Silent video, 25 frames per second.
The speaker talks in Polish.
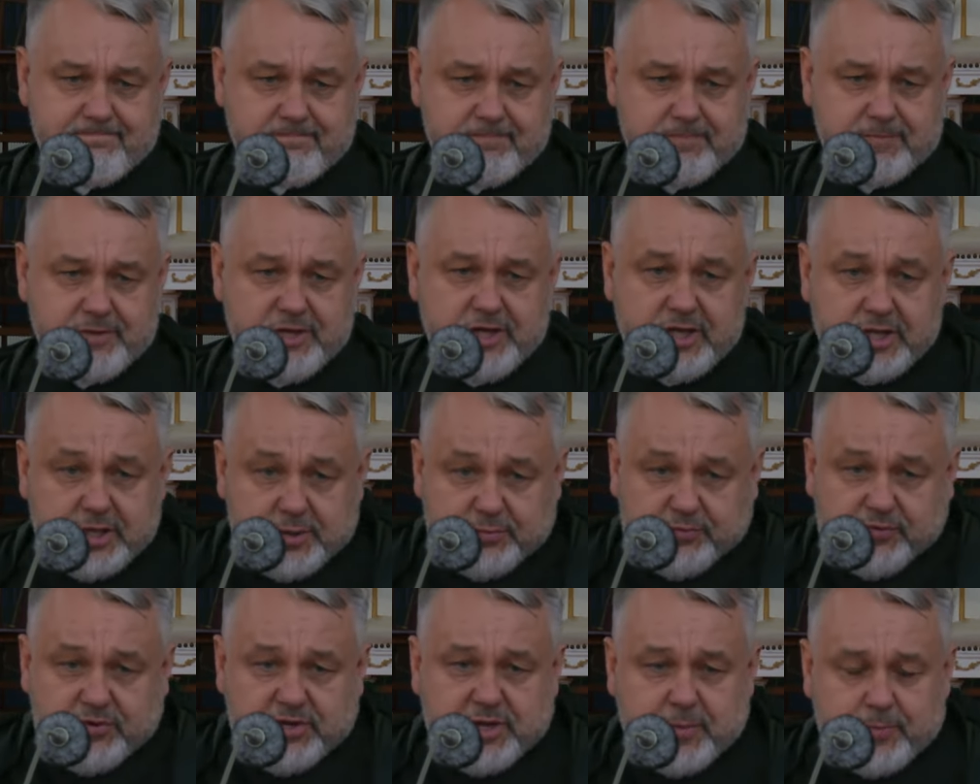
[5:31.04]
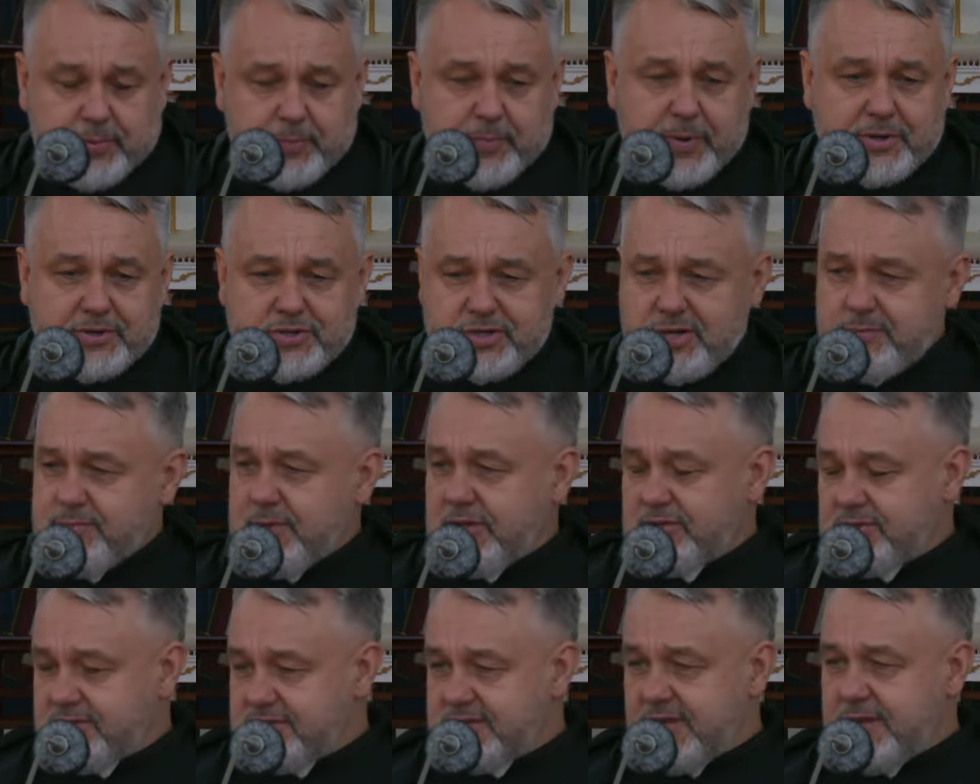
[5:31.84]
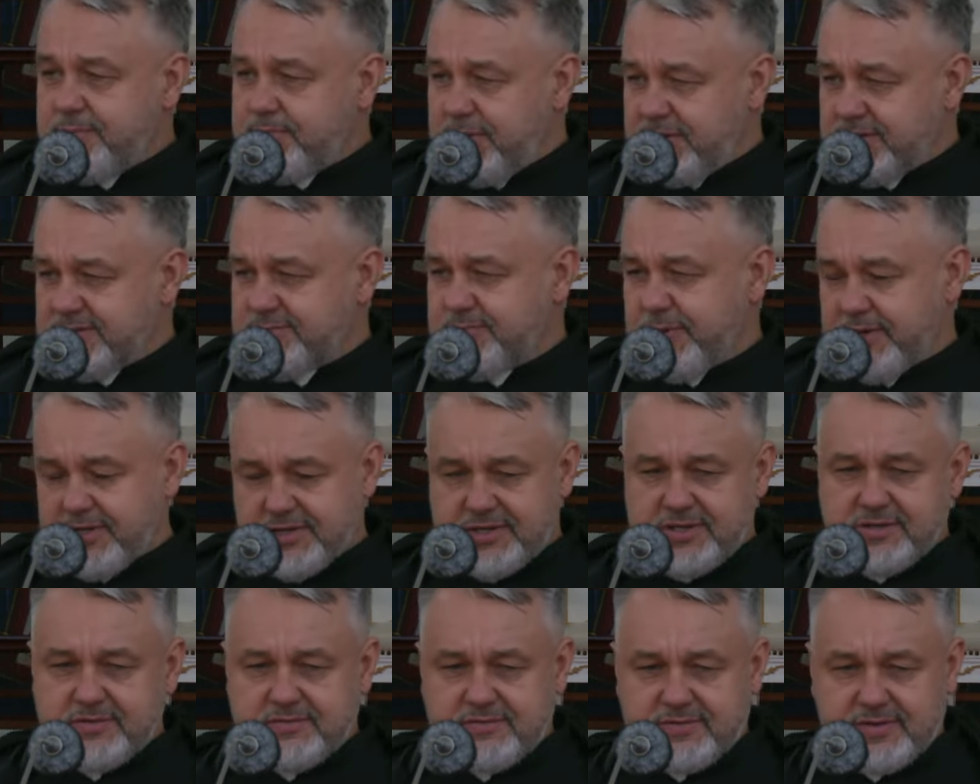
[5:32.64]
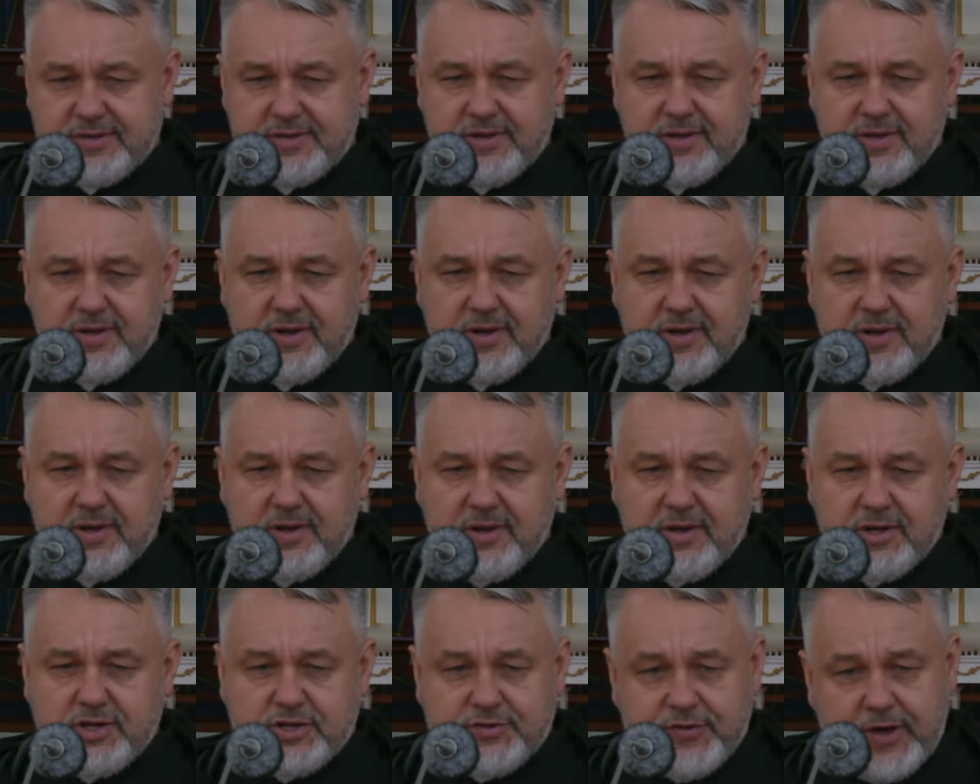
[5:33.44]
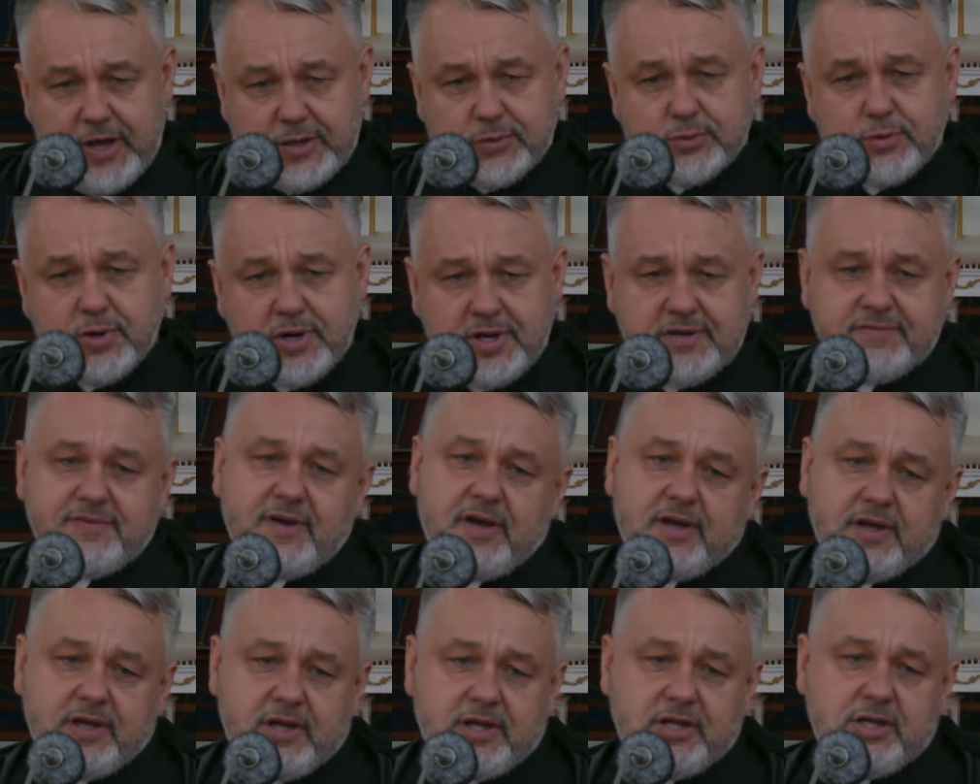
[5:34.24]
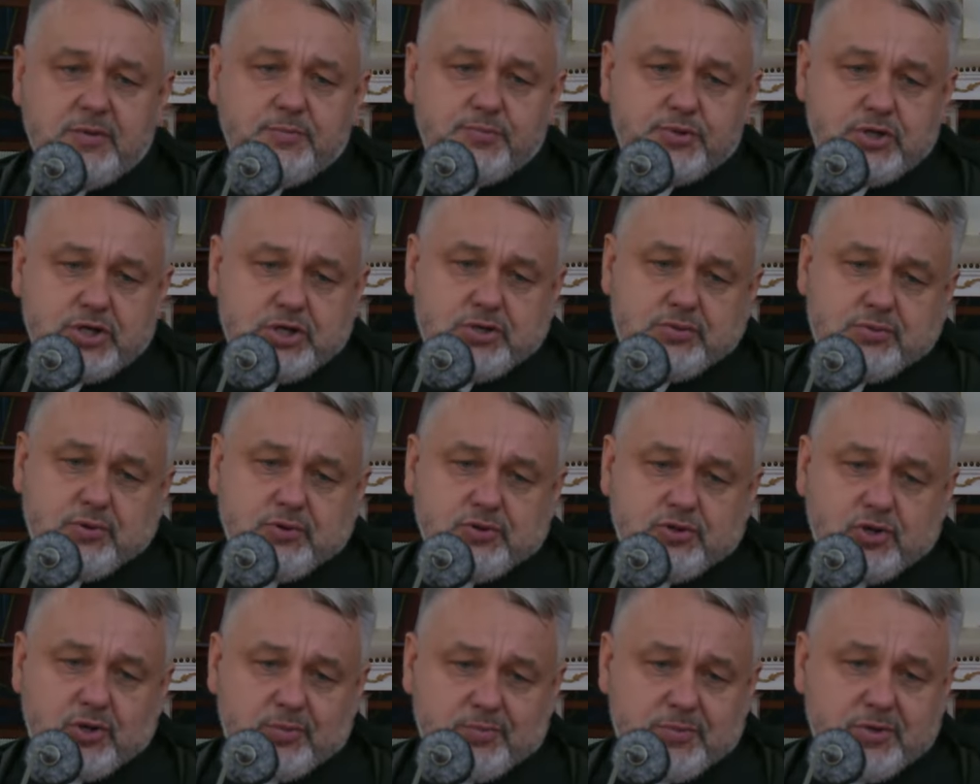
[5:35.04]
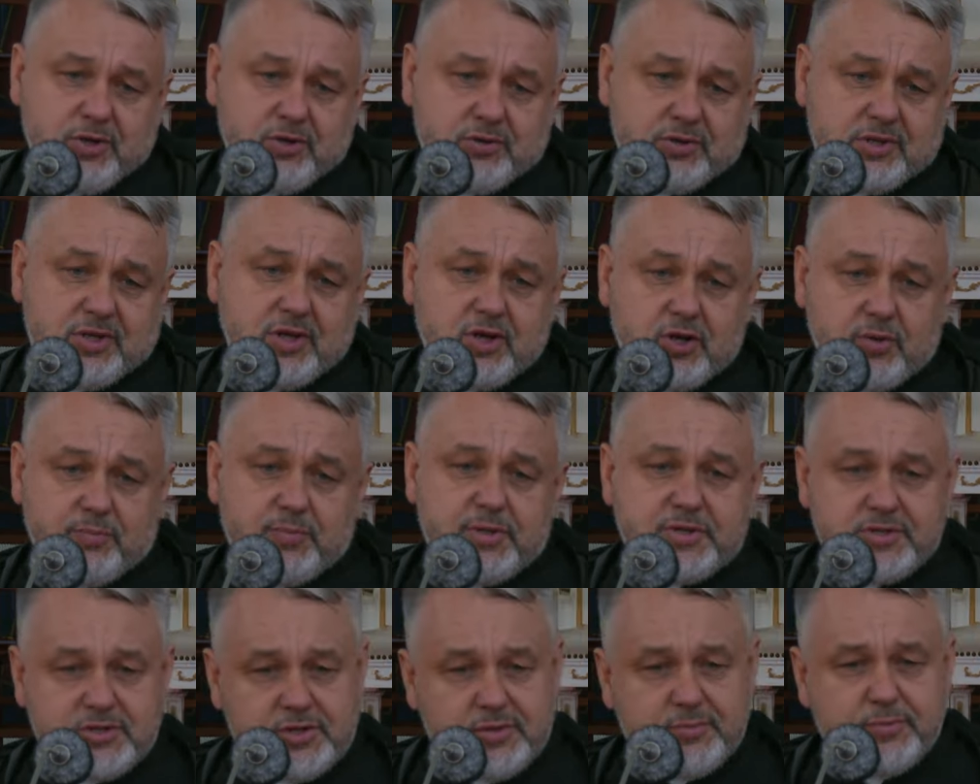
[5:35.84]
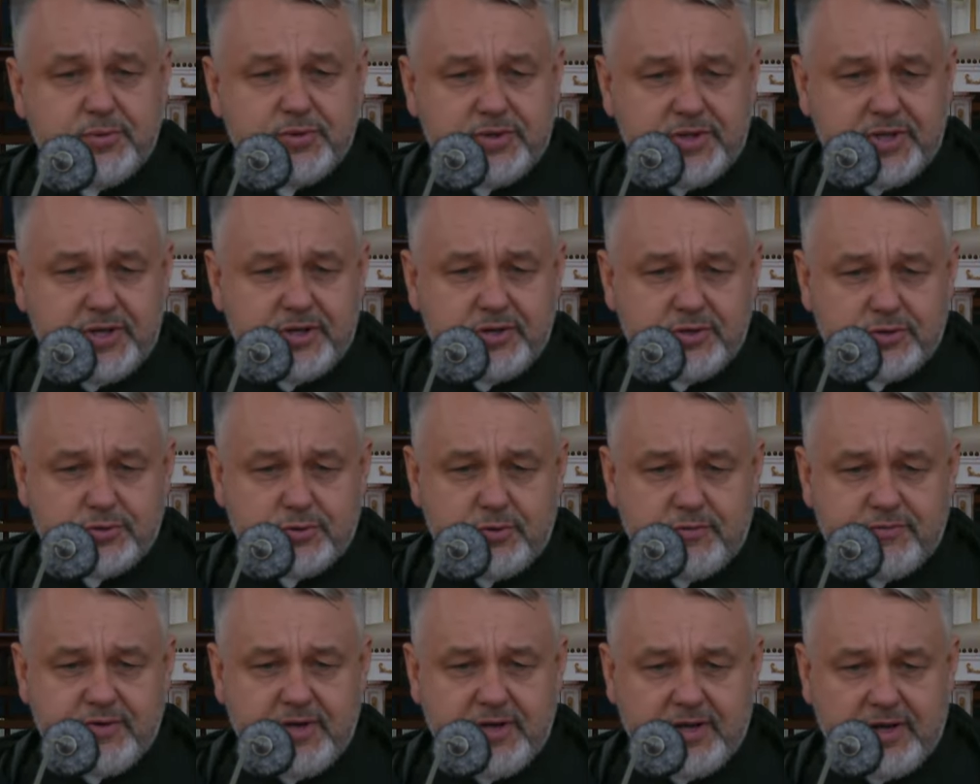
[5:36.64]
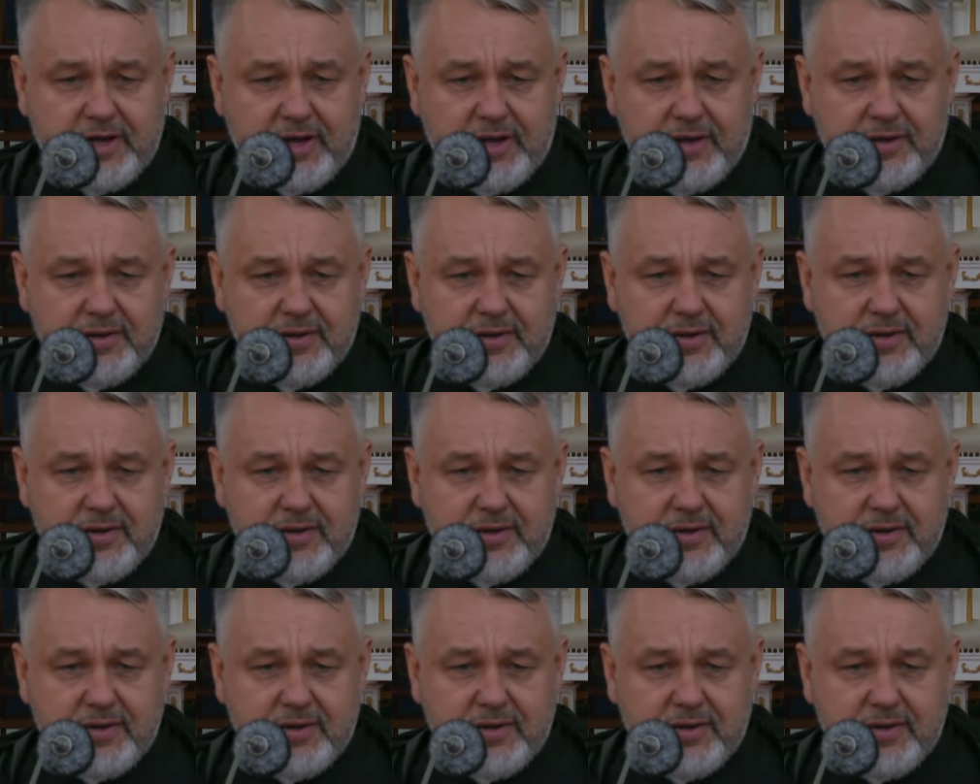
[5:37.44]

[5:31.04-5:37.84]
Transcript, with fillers: Nigdy mówi, nie popatrzyłem na to z tej perspektywy. Światło Ewangelii przyszło do mnie od tego bezrobotnego człowieka.